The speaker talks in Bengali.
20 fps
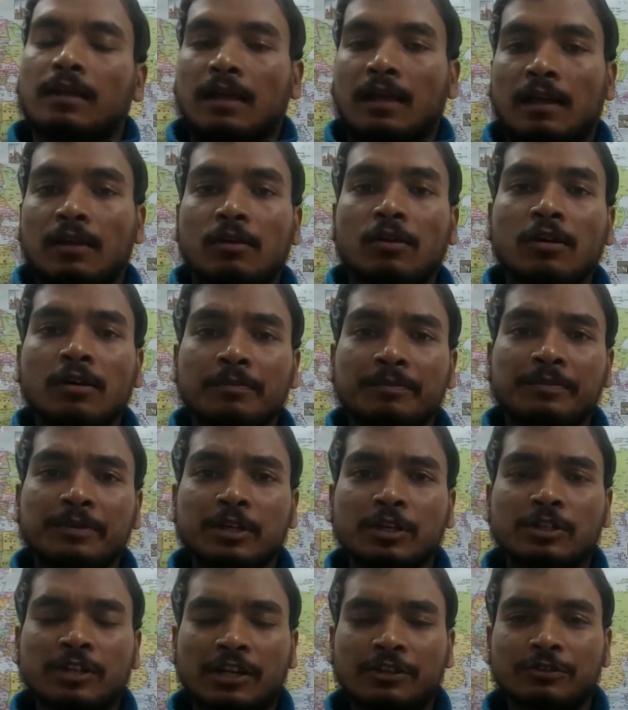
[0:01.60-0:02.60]
হ্যালো
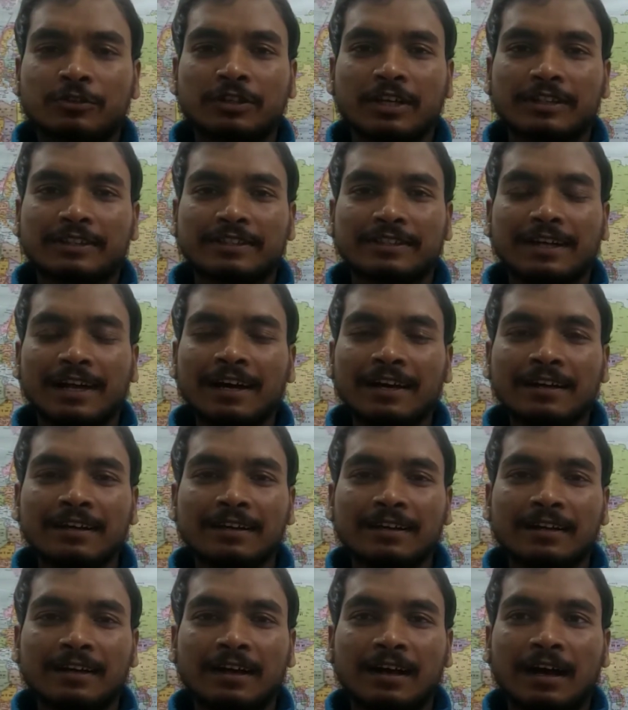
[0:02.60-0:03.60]
প্রিয় ছাত্রছাত্রীরা
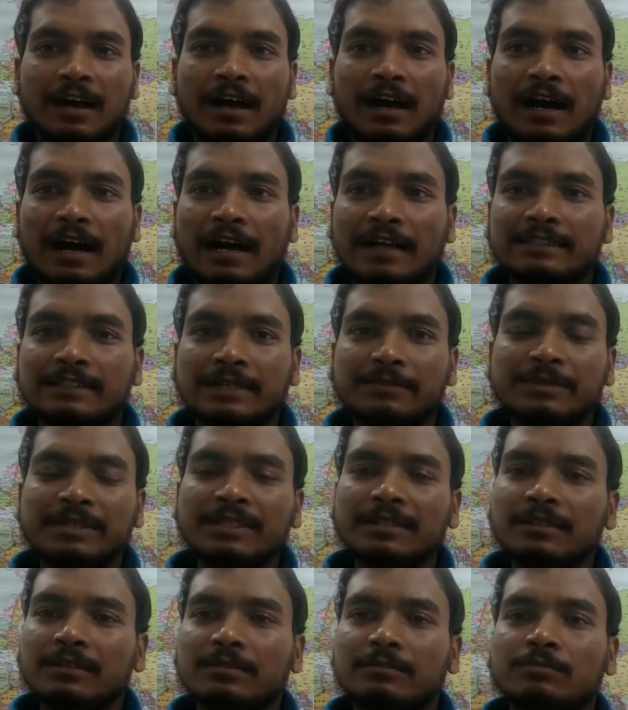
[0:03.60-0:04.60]
আজ আমি